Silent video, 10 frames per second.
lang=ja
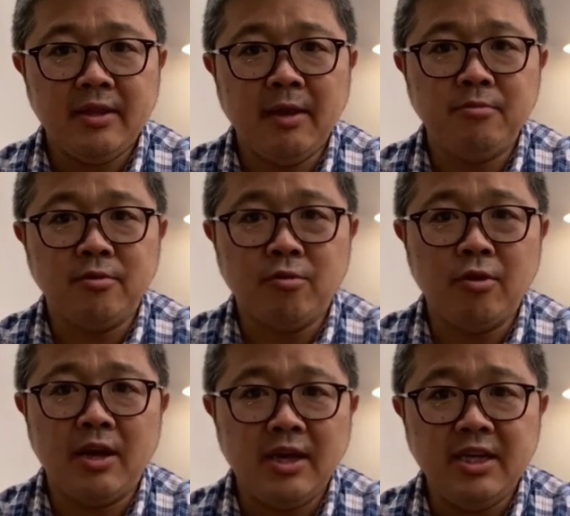多分
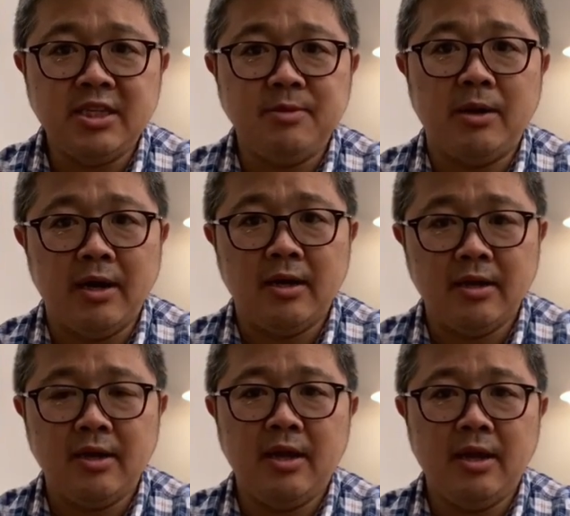これが一
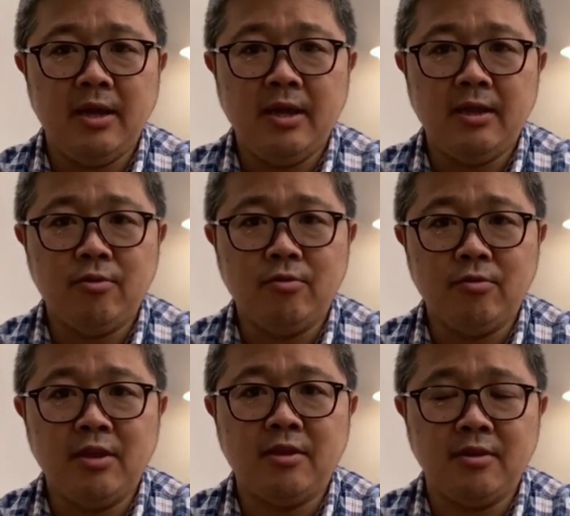番、えっ、
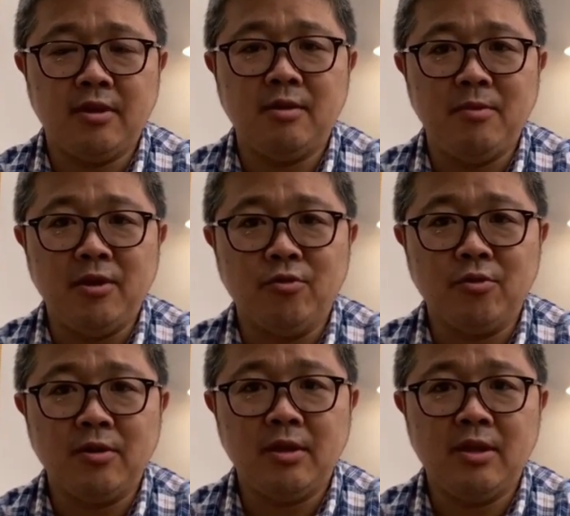と、手続き面
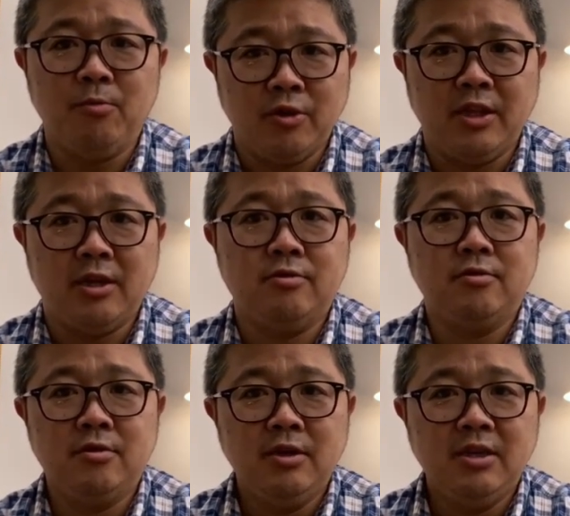の肝にな
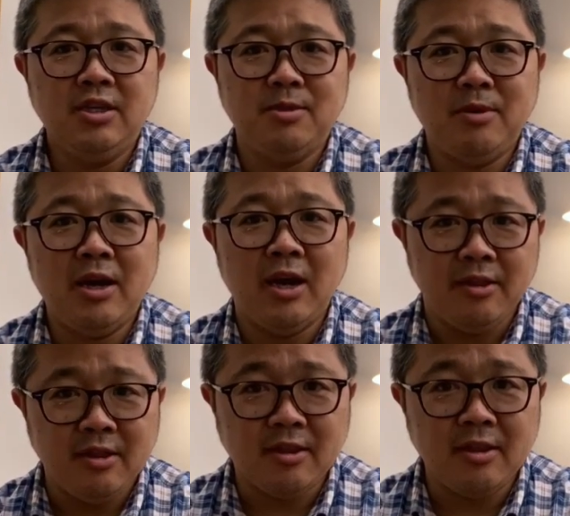る、一番
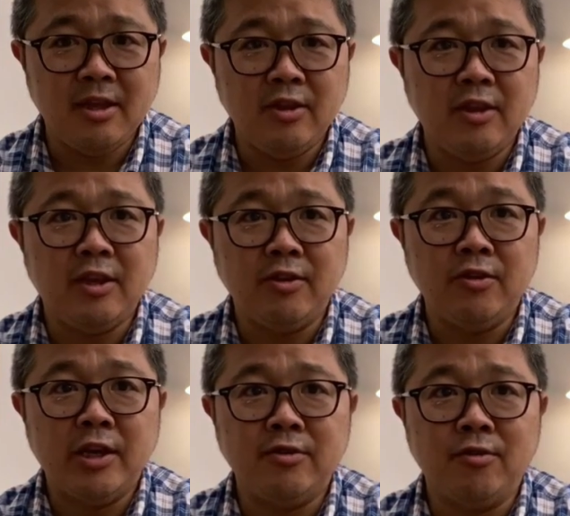煩雑なにな
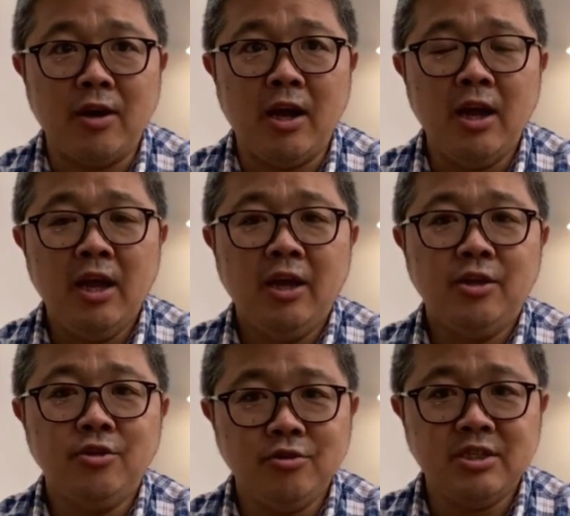るなるのが、
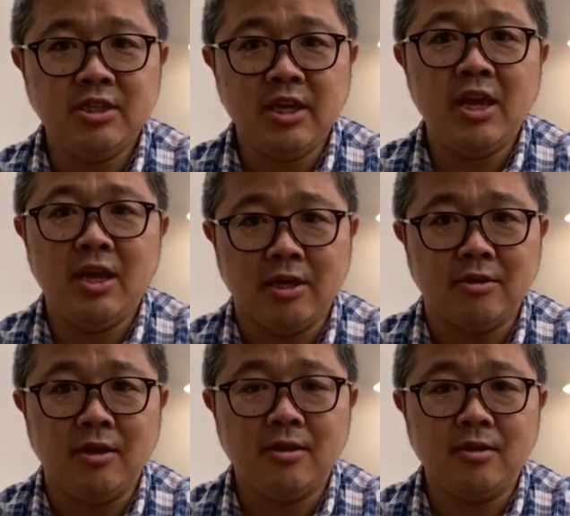融資契
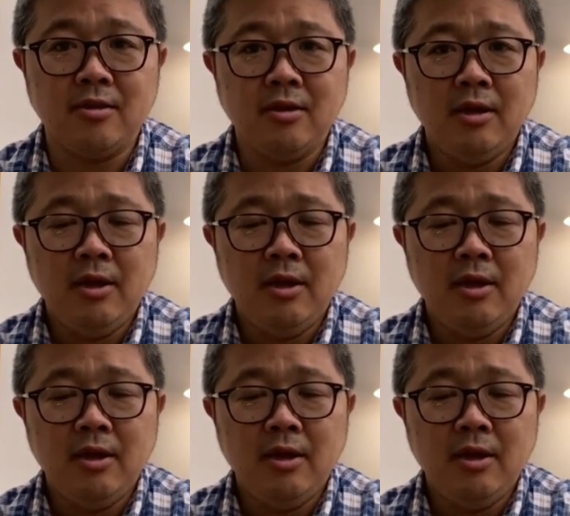約です。